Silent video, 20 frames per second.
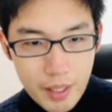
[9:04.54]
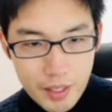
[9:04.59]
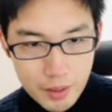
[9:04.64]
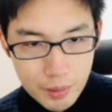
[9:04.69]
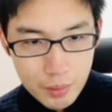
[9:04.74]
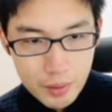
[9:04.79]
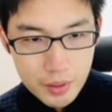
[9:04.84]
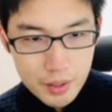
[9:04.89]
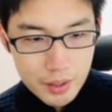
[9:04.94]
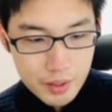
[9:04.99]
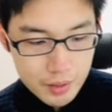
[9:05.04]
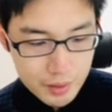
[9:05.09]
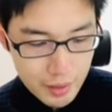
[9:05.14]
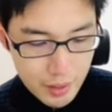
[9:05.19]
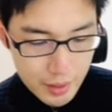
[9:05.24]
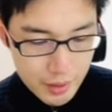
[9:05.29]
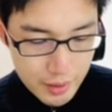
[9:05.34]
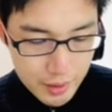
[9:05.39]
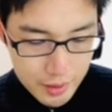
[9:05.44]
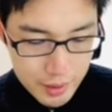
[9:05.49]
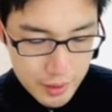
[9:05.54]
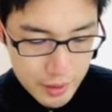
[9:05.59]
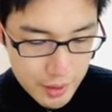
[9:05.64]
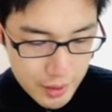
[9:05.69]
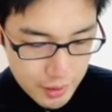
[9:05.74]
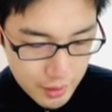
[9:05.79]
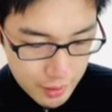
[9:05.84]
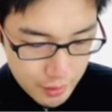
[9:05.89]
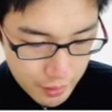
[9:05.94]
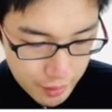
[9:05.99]
に降りてきて一次
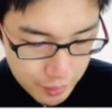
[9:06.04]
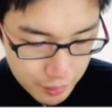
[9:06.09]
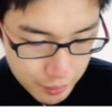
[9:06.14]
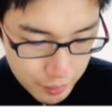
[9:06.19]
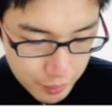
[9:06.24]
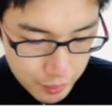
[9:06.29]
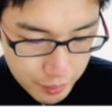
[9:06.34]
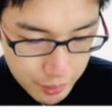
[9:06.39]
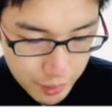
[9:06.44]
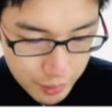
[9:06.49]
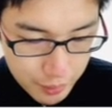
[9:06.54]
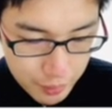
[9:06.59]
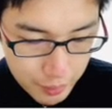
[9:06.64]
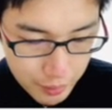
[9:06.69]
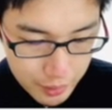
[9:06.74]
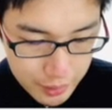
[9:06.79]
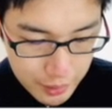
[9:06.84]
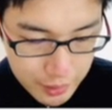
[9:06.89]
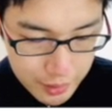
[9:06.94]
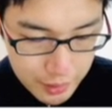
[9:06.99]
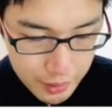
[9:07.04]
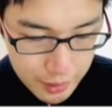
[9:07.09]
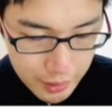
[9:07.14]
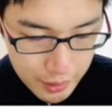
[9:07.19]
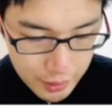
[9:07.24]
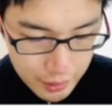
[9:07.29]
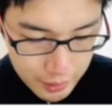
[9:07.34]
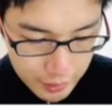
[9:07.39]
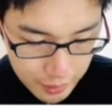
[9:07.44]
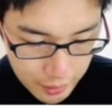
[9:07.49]
式になると。で、この形が出
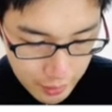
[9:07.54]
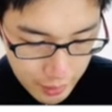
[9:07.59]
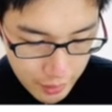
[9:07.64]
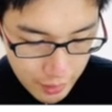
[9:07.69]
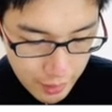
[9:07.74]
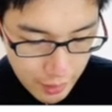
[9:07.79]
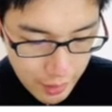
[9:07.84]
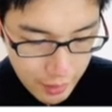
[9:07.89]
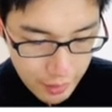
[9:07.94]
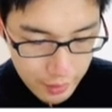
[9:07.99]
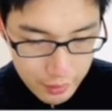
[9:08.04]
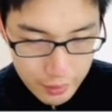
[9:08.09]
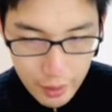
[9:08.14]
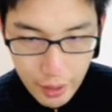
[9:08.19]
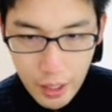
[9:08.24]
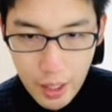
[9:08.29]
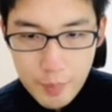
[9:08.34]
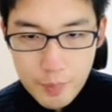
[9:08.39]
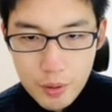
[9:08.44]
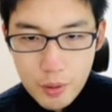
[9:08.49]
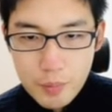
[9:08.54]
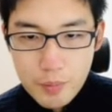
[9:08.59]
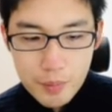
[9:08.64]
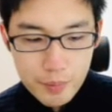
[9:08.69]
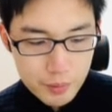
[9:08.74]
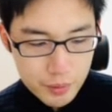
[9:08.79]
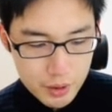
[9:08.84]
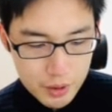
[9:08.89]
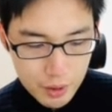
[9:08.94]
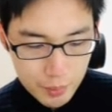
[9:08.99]
てきて、中身を微
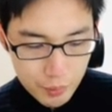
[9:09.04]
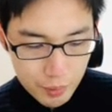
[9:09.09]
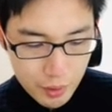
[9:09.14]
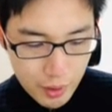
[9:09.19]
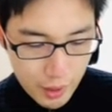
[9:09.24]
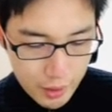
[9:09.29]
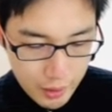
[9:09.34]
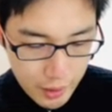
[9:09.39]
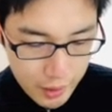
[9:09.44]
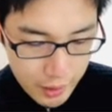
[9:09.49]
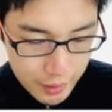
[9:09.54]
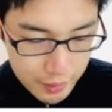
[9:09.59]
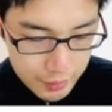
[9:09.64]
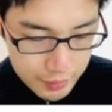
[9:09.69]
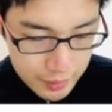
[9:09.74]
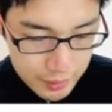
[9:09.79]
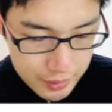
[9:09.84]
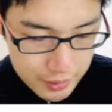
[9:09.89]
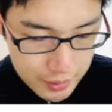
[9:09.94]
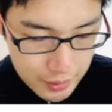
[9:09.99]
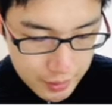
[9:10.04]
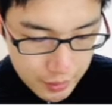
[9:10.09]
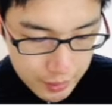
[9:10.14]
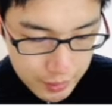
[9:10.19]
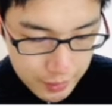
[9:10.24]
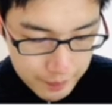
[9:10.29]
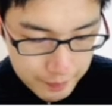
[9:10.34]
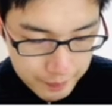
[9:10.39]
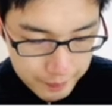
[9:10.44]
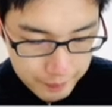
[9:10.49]
分したものがかかるんですね。
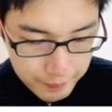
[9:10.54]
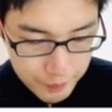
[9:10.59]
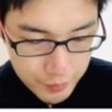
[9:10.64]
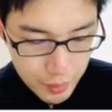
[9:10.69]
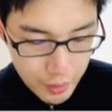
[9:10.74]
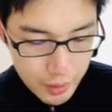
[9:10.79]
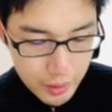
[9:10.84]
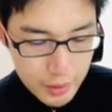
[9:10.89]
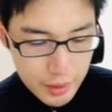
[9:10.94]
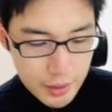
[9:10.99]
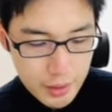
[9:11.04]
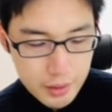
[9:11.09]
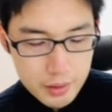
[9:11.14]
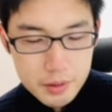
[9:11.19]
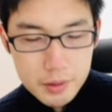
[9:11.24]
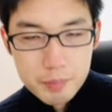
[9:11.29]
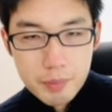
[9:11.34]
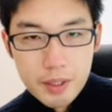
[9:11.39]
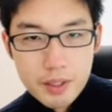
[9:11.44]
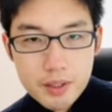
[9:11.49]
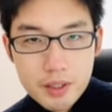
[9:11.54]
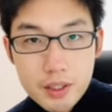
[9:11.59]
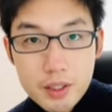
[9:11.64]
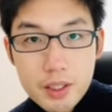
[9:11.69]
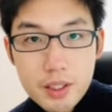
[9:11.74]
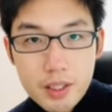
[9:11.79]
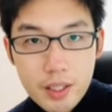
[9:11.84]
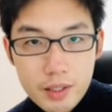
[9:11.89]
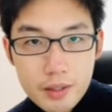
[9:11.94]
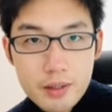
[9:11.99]
それが 2x プラス1に
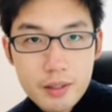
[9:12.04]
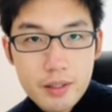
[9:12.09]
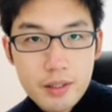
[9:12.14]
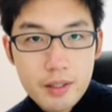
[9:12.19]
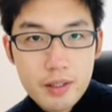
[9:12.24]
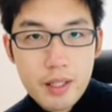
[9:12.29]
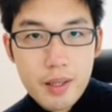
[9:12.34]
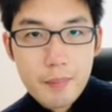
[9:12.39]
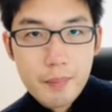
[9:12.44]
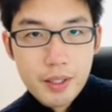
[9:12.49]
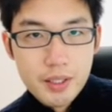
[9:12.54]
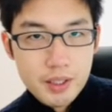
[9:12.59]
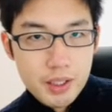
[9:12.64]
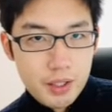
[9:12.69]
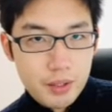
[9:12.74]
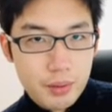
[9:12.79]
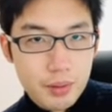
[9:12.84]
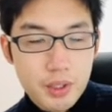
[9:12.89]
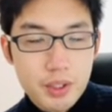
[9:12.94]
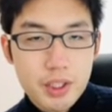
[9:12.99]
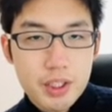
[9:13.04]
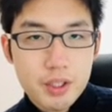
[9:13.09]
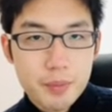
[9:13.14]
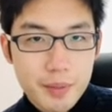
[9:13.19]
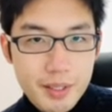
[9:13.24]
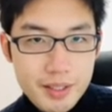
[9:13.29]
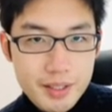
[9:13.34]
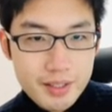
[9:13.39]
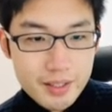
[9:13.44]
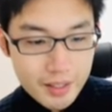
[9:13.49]
なっていて、バシッと一致しま
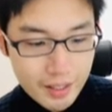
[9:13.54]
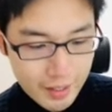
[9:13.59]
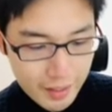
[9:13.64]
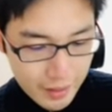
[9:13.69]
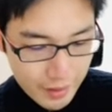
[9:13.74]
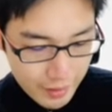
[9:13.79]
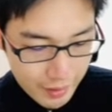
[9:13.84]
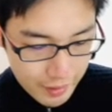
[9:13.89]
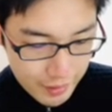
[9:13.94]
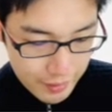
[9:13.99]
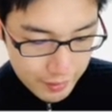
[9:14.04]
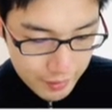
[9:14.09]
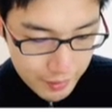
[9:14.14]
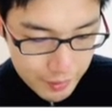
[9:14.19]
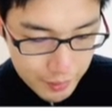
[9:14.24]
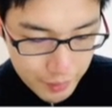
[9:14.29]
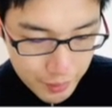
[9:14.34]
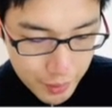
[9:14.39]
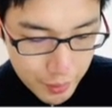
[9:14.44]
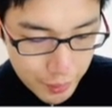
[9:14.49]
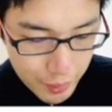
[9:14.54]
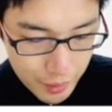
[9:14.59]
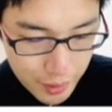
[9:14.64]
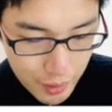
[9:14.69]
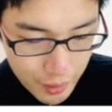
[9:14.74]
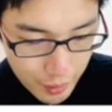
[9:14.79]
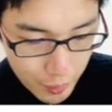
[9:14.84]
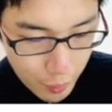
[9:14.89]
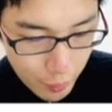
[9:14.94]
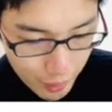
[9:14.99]
す。ですのでこれで
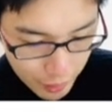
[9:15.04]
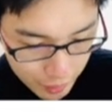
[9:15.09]
終わる